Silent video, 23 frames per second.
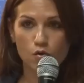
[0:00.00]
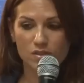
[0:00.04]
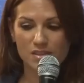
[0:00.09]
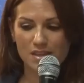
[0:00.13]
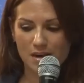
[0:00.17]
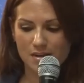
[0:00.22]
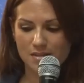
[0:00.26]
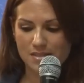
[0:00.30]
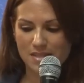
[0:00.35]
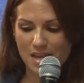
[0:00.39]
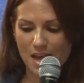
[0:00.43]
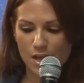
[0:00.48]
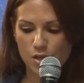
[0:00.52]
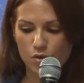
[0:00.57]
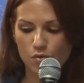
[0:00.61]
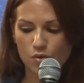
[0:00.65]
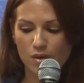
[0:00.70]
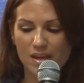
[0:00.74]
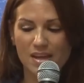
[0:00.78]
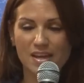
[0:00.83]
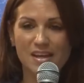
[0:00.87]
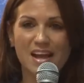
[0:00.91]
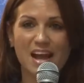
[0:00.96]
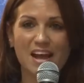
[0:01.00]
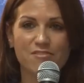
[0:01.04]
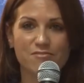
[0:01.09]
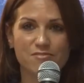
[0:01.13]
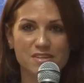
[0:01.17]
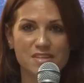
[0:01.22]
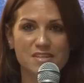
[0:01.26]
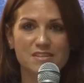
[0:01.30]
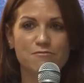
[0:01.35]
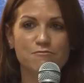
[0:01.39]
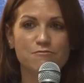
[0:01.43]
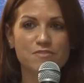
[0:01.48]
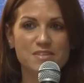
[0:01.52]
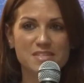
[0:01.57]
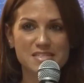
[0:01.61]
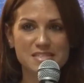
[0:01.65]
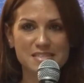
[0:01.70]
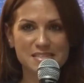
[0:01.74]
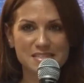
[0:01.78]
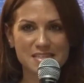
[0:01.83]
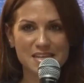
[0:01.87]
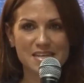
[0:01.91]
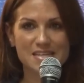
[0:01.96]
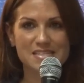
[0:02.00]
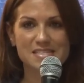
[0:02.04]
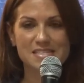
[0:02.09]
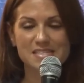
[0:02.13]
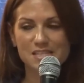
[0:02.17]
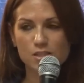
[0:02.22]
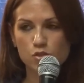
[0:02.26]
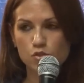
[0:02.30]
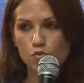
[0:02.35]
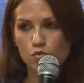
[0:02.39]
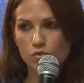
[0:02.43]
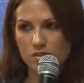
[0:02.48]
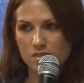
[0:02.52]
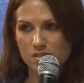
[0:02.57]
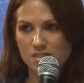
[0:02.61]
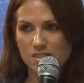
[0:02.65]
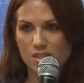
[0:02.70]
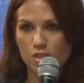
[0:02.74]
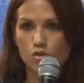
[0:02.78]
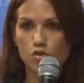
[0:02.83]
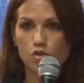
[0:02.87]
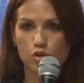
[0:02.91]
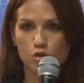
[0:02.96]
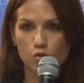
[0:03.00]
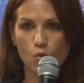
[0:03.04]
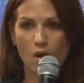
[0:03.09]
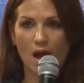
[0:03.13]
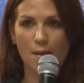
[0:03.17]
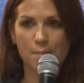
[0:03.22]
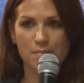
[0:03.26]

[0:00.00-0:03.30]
l'hôtel Sayo et qui viennent visiter le site touristique que nous